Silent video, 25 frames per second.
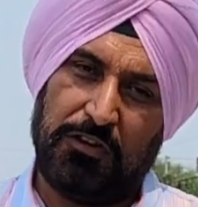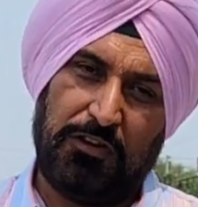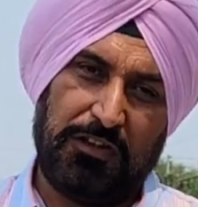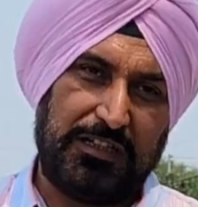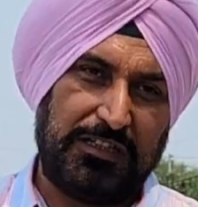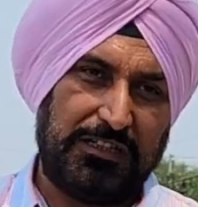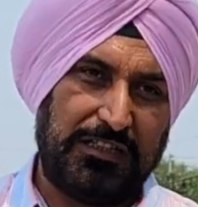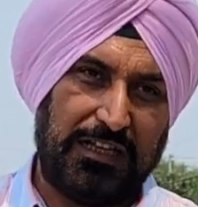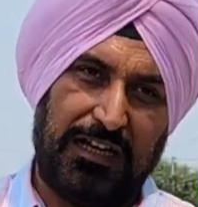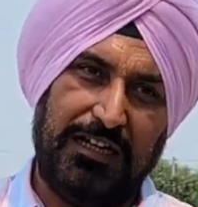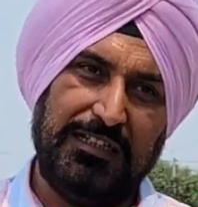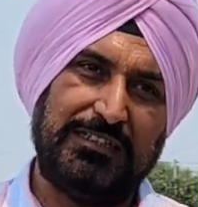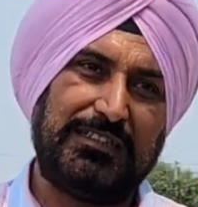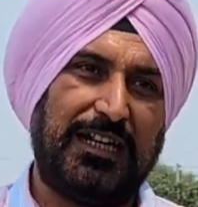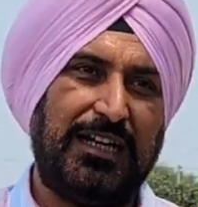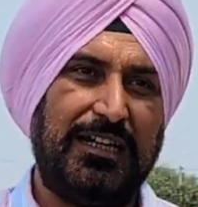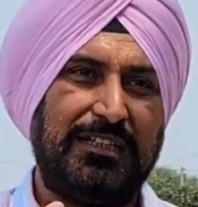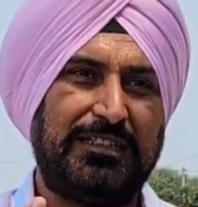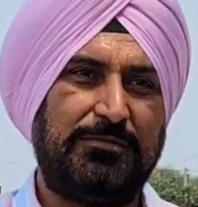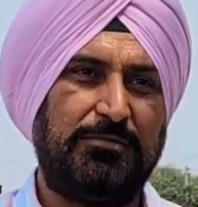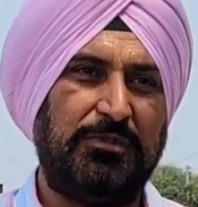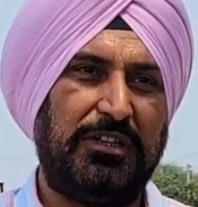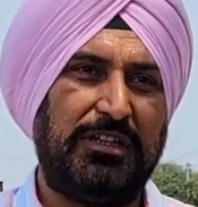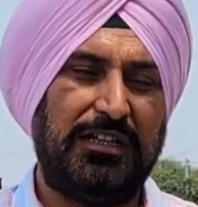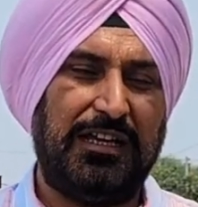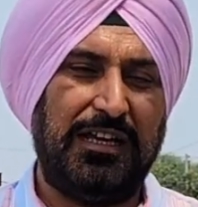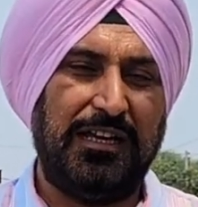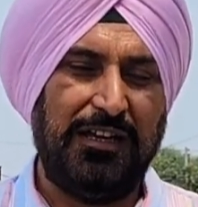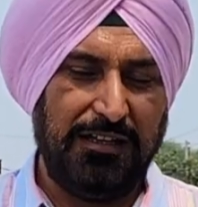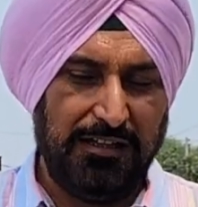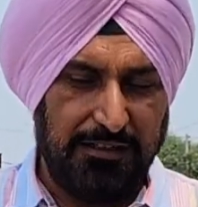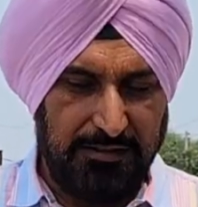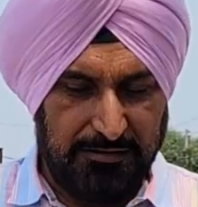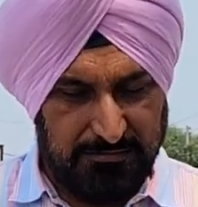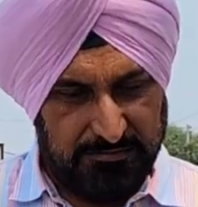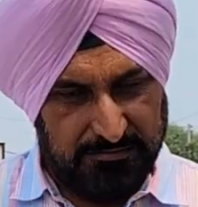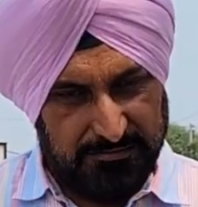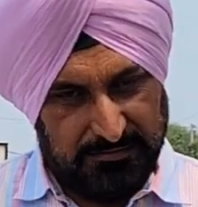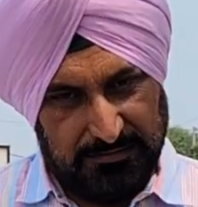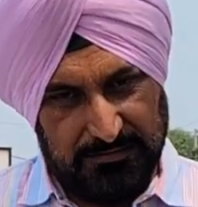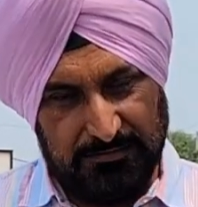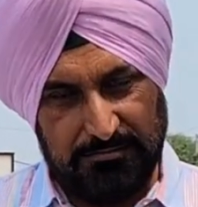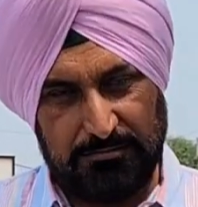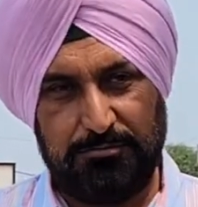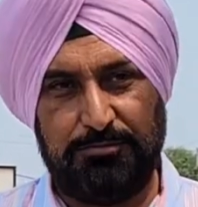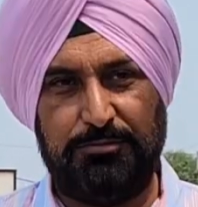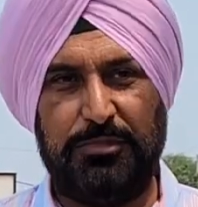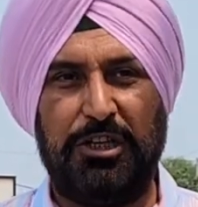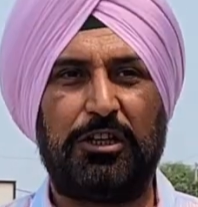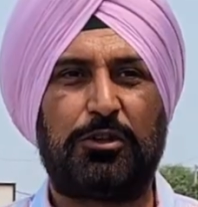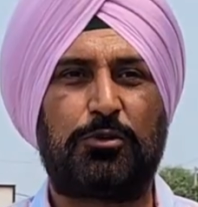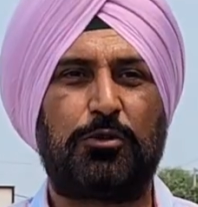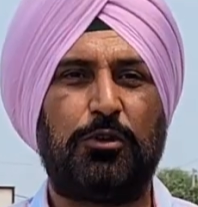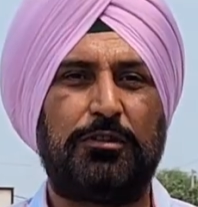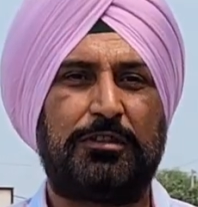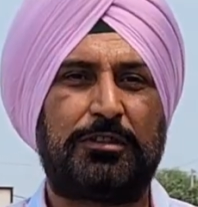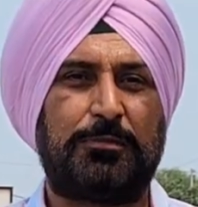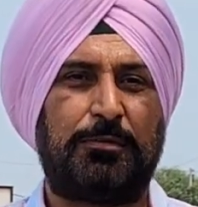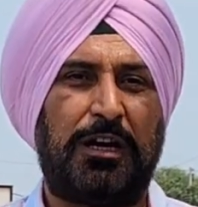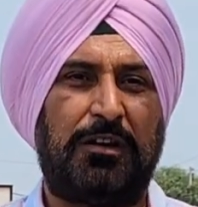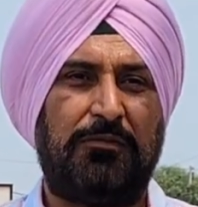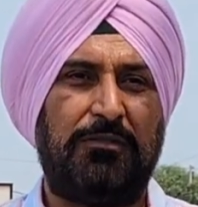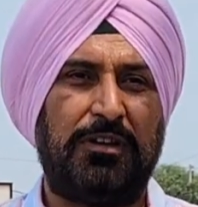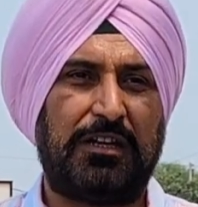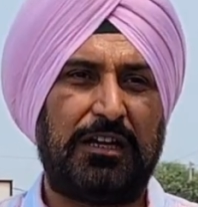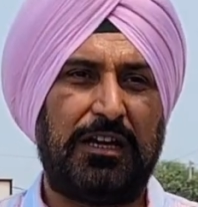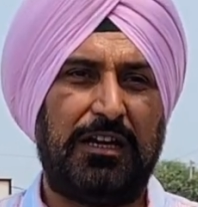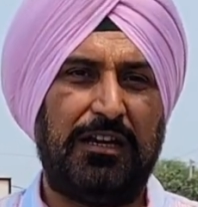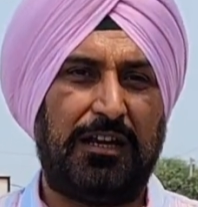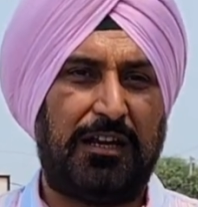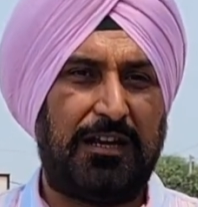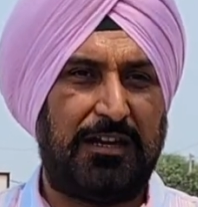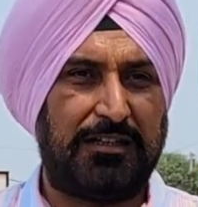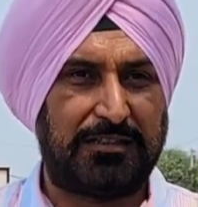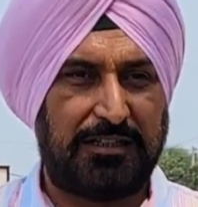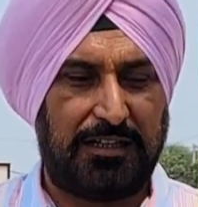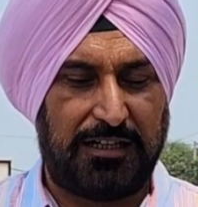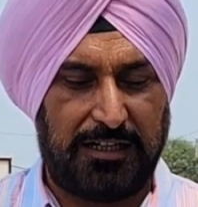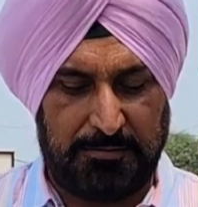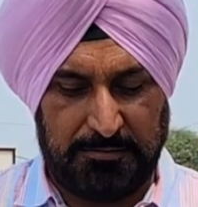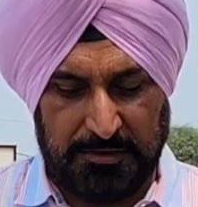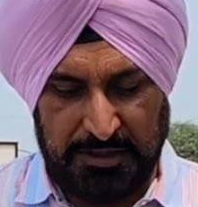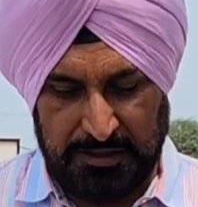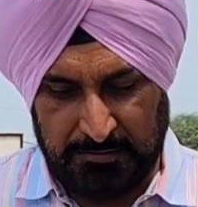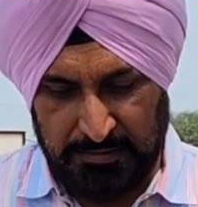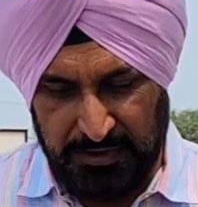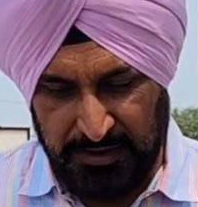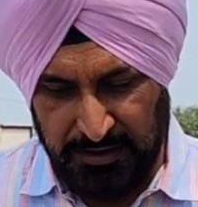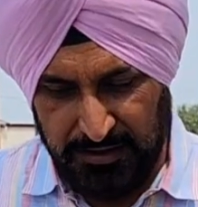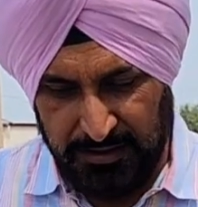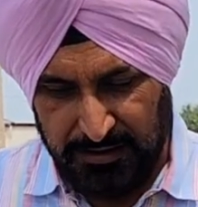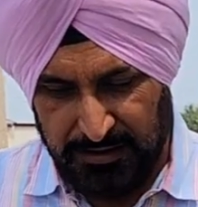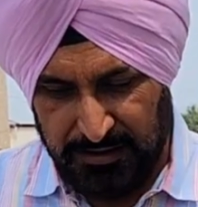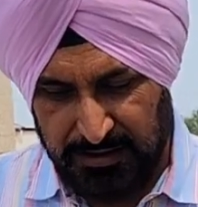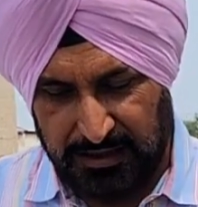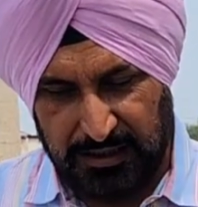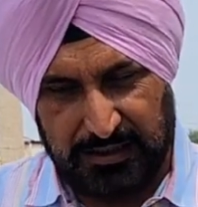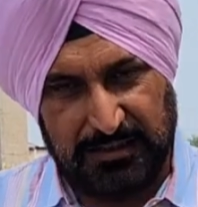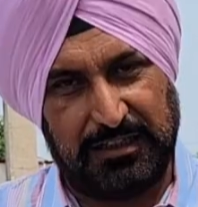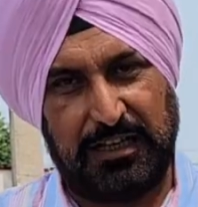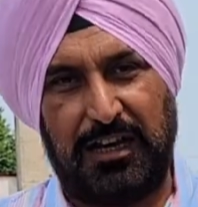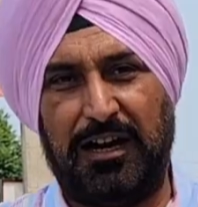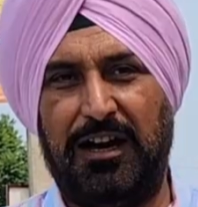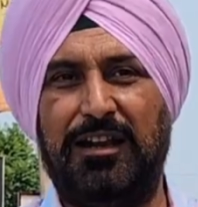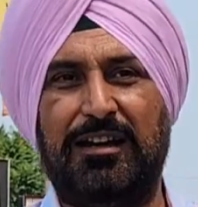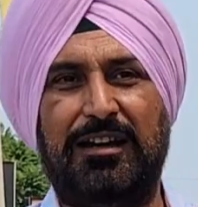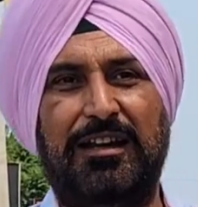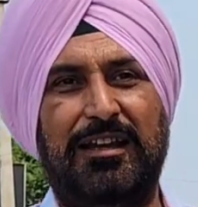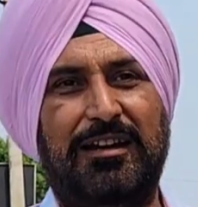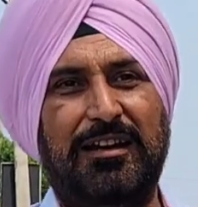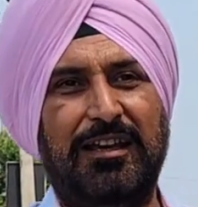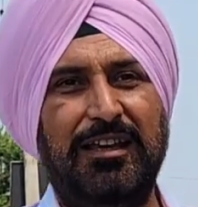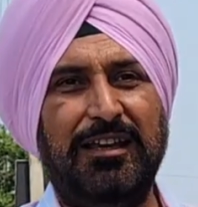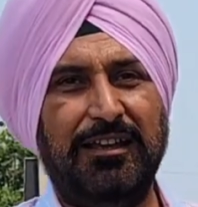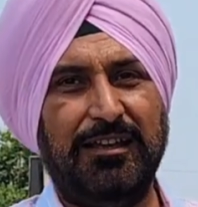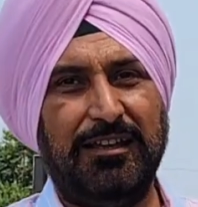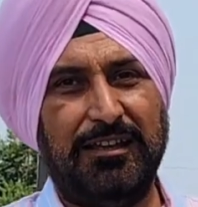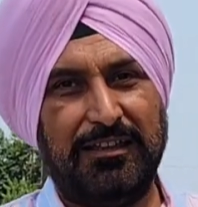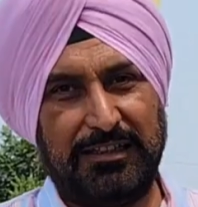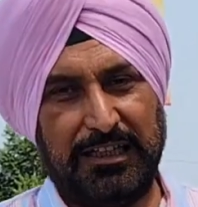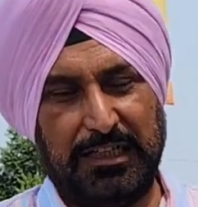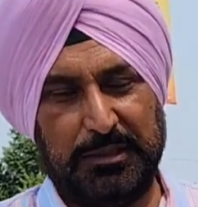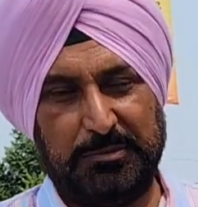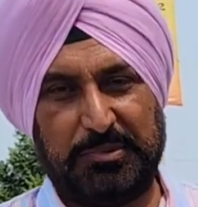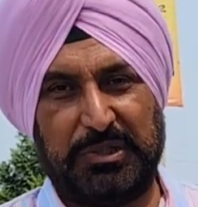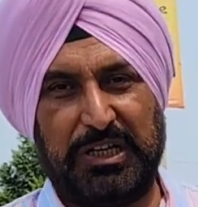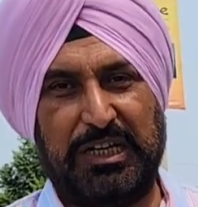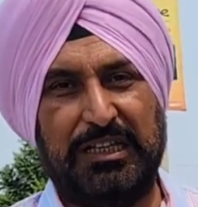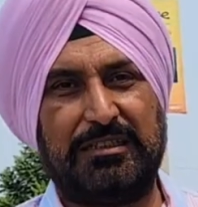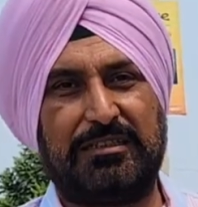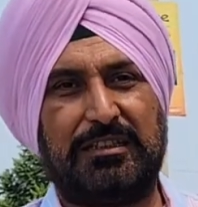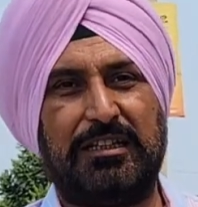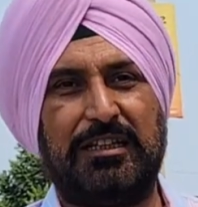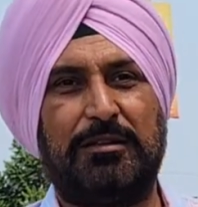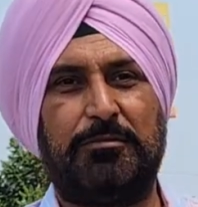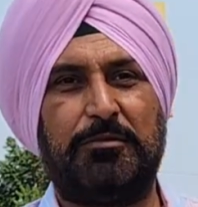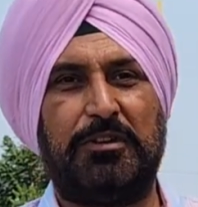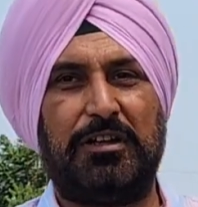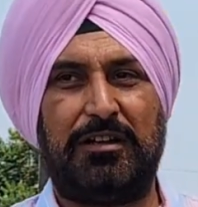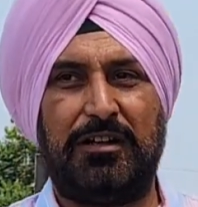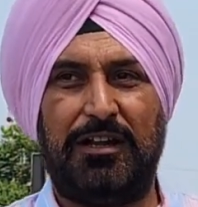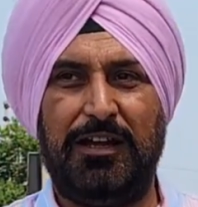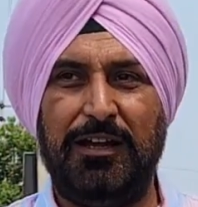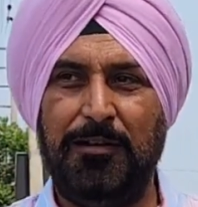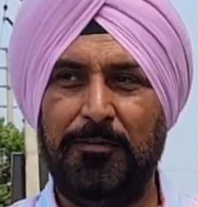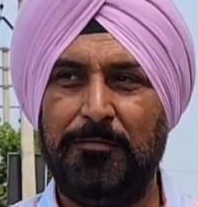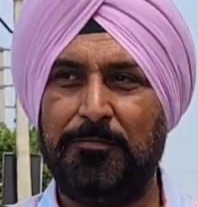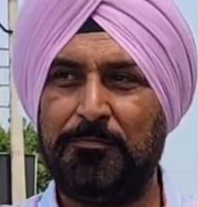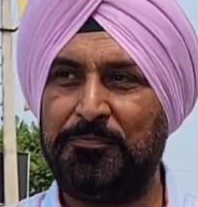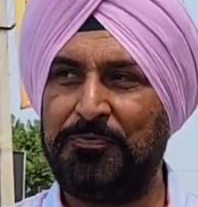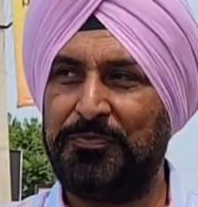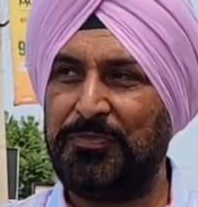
और यहाँ चालीस मिल रहा है बिल्कुल स्वाभाविक है लालच आना मन में कि यहाँ ले लें यहाँ प्राइस ठीक मिल रहा है